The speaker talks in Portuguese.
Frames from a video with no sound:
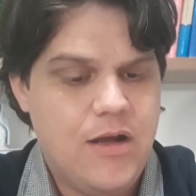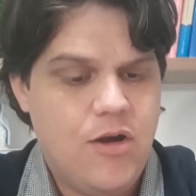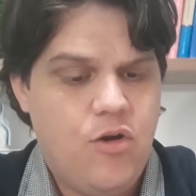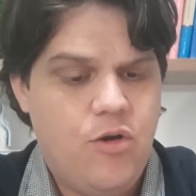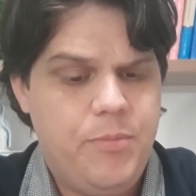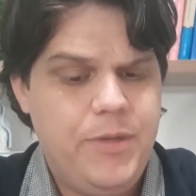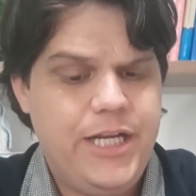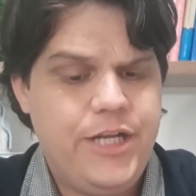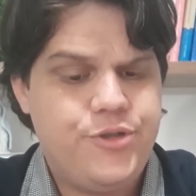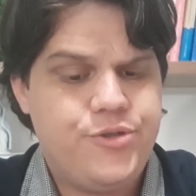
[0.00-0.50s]

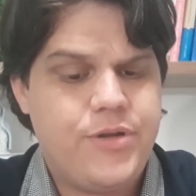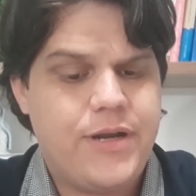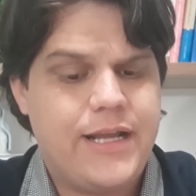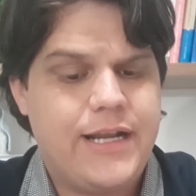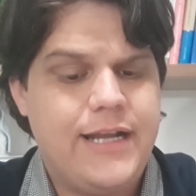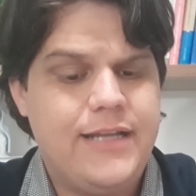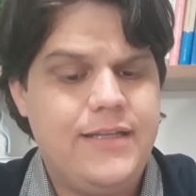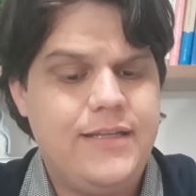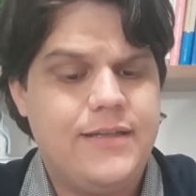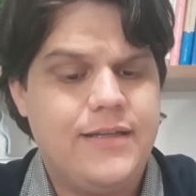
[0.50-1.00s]
o ministro
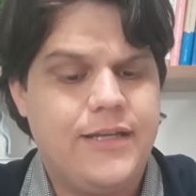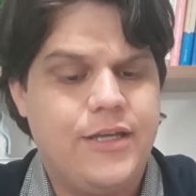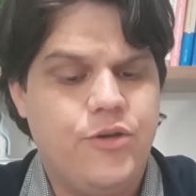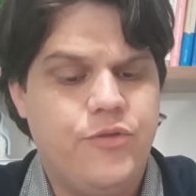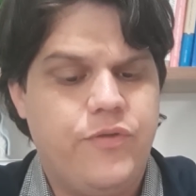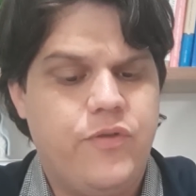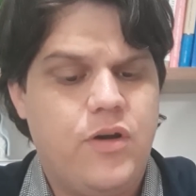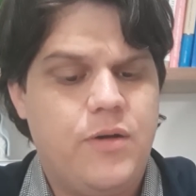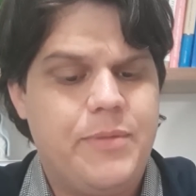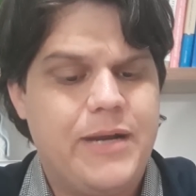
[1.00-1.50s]
acredita que o
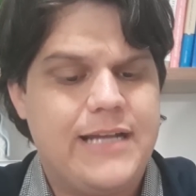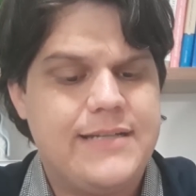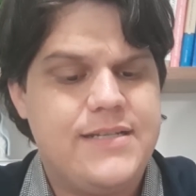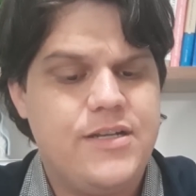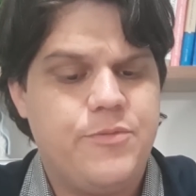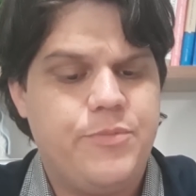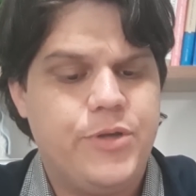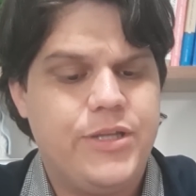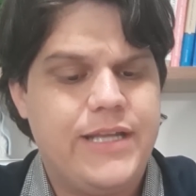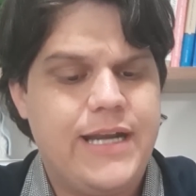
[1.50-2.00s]
Voo
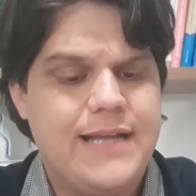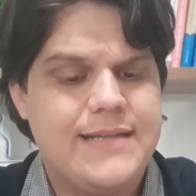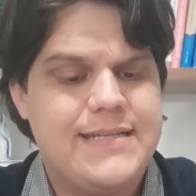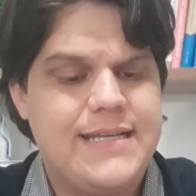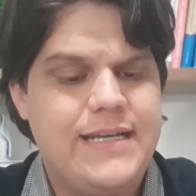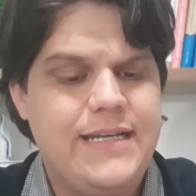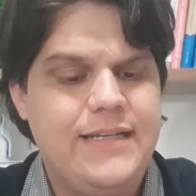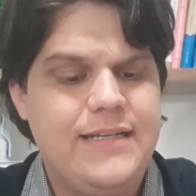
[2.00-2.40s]
Brasil poderá ser